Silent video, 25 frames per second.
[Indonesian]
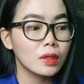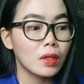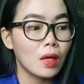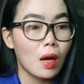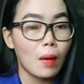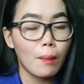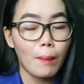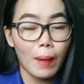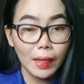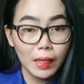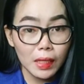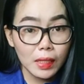
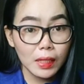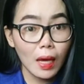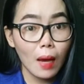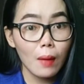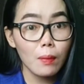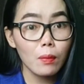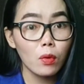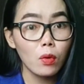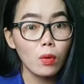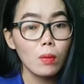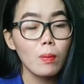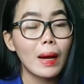bagi
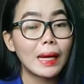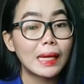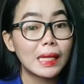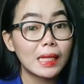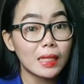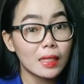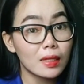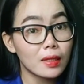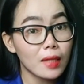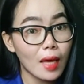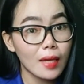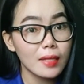kamu, bagi
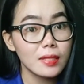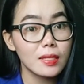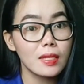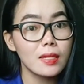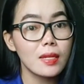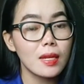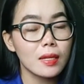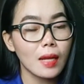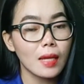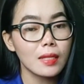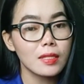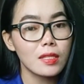kita
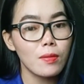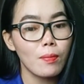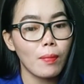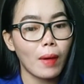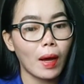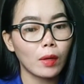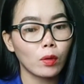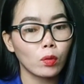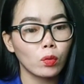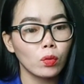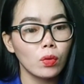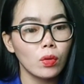generasi
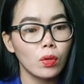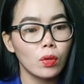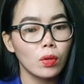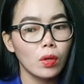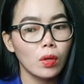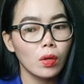baru,